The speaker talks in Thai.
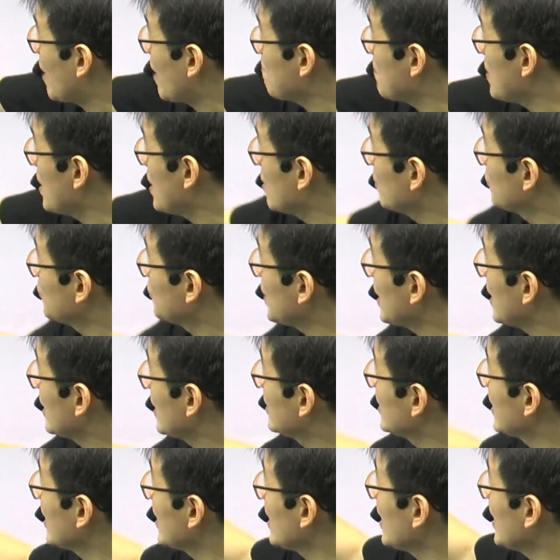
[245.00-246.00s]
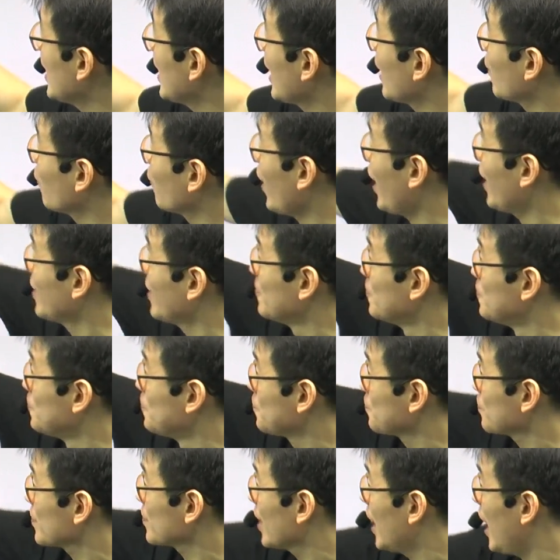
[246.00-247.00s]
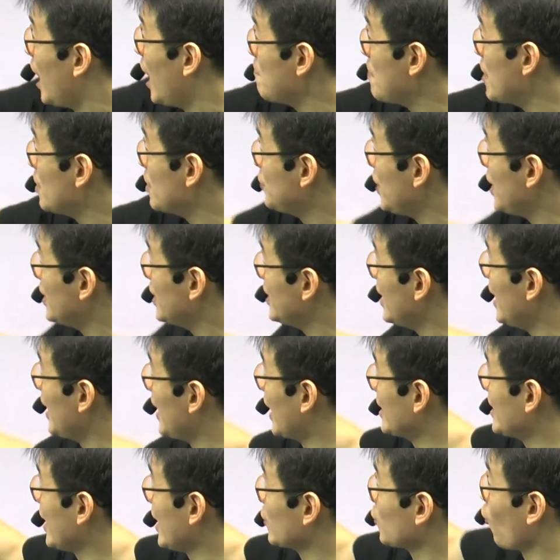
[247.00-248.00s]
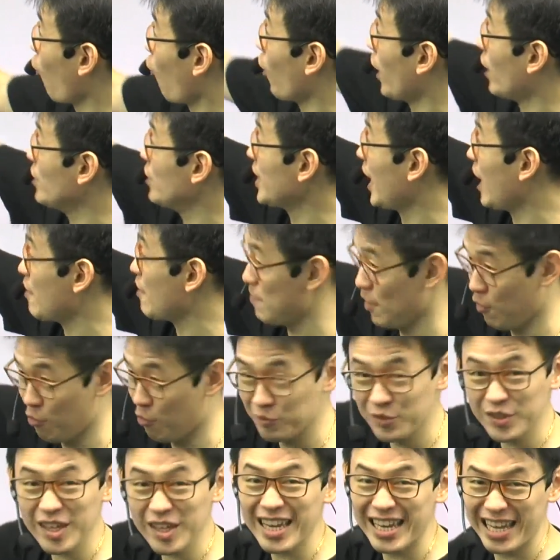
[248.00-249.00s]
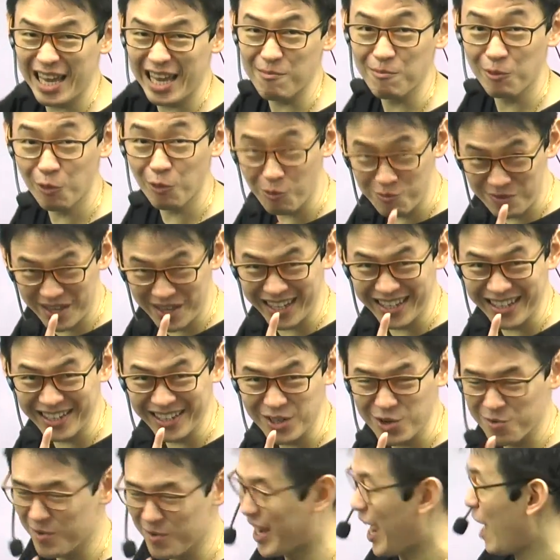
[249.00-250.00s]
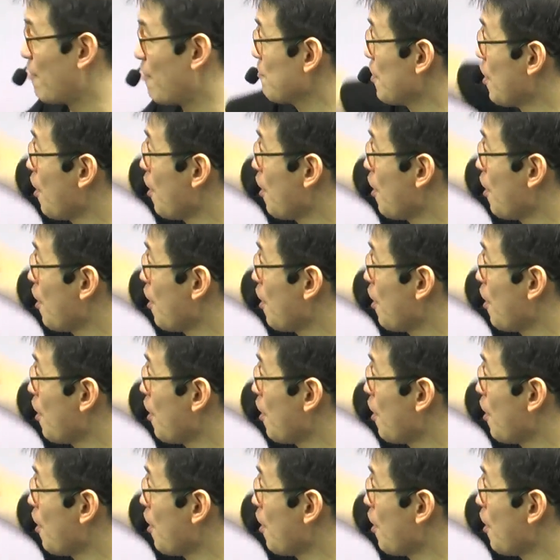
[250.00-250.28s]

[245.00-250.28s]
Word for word: B C G เห็นปะ A B C G หลังจากต่อแล้วจะกลายเป็นรูปสี่เหลี่ยมรูปหนึ่งถูกไหมครับ